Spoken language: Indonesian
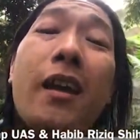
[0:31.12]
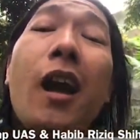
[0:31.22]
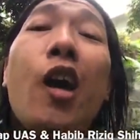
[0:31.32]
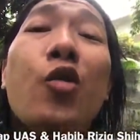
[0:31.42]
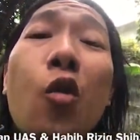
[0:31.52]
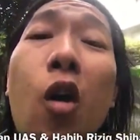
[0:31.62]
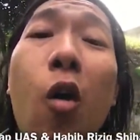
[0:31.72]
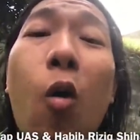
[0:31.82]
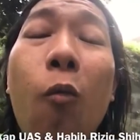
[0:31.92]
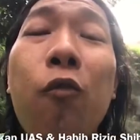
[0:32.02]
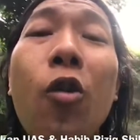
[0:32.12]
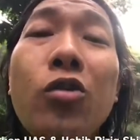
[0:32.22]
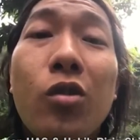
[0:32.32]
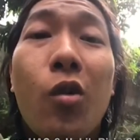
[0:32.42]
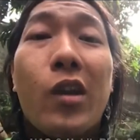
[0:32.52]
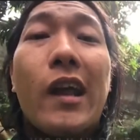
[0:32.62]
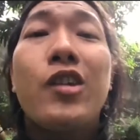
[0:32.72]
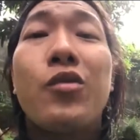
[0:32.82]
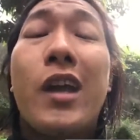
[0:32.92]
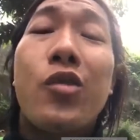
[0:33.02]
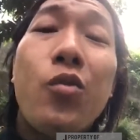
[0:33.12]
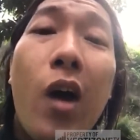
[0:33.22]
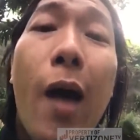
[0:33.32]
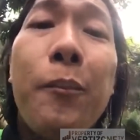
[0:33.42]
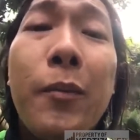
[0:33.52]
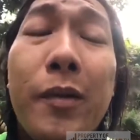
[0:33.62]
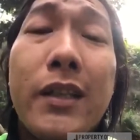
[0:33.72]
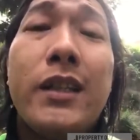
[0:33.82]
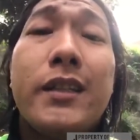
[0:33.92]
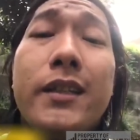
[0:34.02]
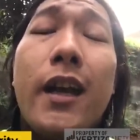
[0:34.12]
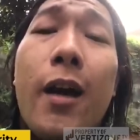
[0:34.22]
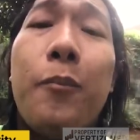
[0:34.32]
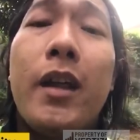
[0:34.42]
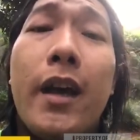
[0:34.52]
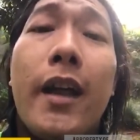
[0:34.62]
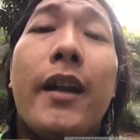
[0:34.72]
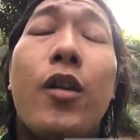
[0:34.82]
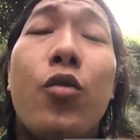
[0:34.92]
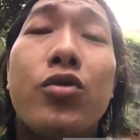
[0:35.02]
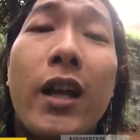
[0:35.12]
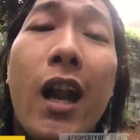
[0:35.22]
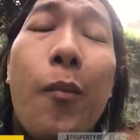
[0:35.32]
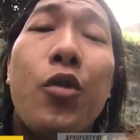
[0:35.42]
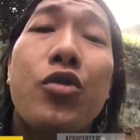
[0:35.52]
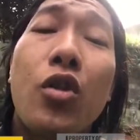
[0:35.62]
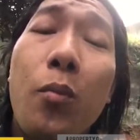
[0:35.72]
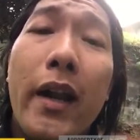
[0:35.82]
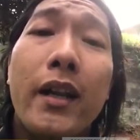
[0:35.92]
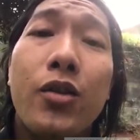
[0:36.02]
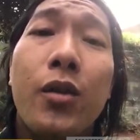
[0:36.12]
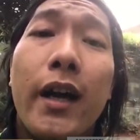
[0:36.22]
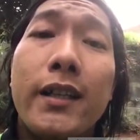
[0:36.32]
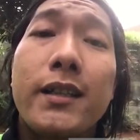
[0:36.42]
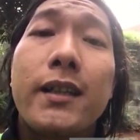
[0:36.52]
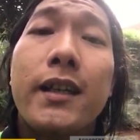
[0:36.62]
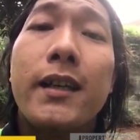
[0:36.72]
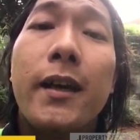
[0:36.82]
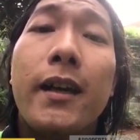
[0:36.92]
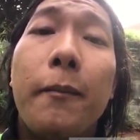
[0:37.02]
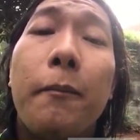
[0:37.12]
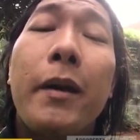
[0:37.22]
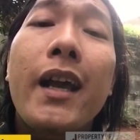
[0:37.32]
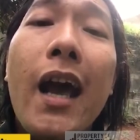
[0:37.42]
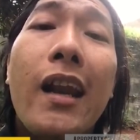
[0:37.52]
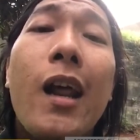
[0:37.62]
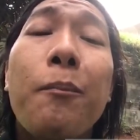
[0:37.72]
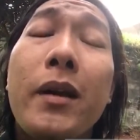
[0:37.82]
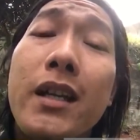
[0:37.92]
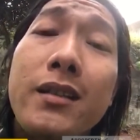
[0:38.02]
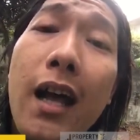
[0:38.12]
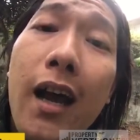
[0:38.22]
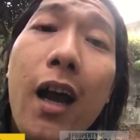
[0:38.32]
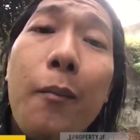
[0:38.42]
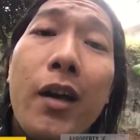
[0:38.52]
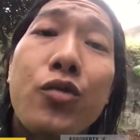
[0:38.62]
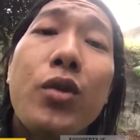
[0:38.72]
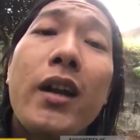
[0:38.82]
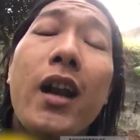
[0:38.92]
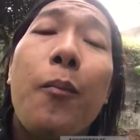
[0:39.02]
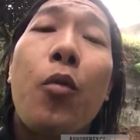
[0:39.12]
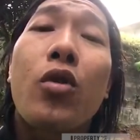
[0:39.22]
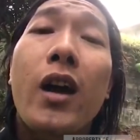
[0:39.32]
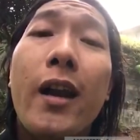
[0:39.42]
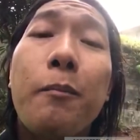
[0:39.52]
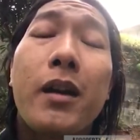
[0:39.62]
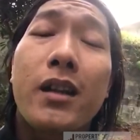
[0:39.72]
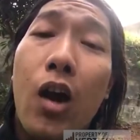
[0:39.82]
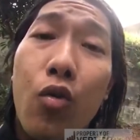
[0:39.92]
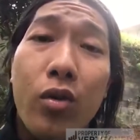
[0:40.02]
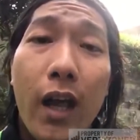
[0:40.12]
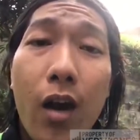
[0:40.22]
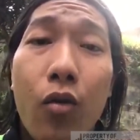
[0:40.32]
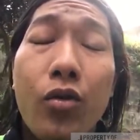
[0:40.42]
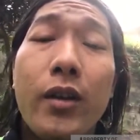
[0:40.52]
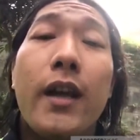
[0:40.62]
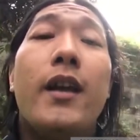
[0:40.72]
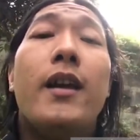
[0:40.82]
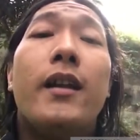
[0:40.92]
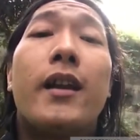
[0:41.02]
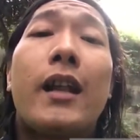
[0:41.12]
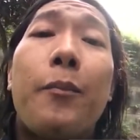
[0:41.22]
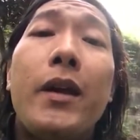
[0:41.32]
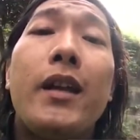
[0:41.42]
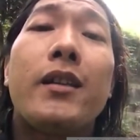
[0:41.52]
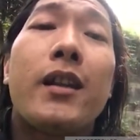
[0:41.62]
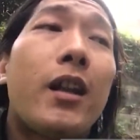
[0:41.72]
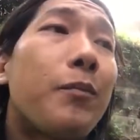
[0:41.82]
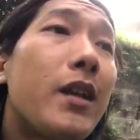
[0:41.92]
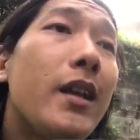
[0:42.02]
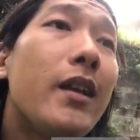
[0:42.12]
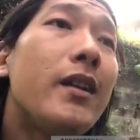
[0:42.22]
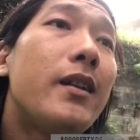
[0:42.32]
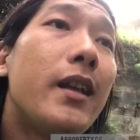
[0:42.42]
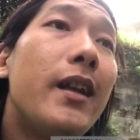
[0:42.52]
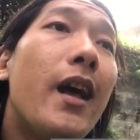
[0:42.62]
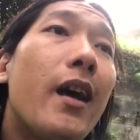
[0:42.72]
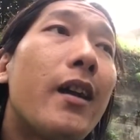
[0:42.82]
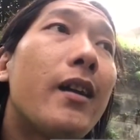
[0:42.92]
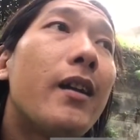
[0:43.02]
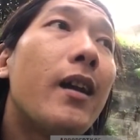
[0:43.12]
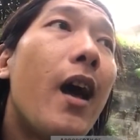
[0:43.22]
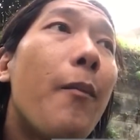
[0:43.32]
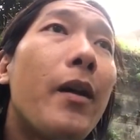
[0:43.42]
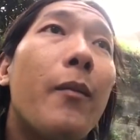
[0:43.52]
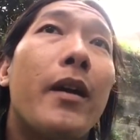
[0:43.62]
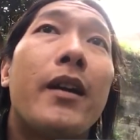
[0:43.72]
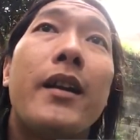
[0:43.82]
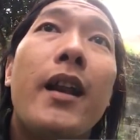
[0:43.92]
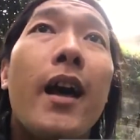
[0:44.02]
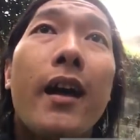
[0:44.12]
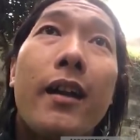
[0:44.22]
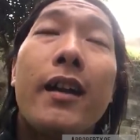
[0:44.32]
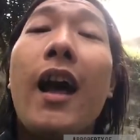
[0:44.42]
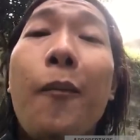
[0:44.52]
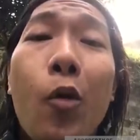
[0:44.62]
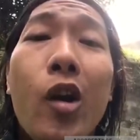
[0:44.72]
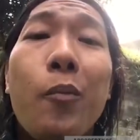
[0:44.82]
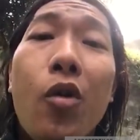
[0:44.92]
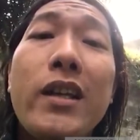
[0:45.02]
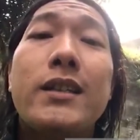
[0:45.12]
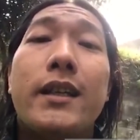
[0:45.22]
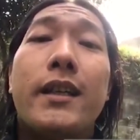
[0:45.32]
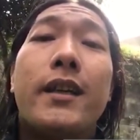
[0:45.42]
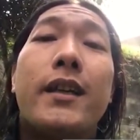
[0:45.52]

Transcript: yang kedua foto orang itu yaitu Habib Rizik Syihab dan Ustadz Abdul Somad itu guys mereka adalah penista agama sudah dilaporkan bertahun-tahun tetapi tetap saja tidak apa namanya tidak ditangkap oleh polisi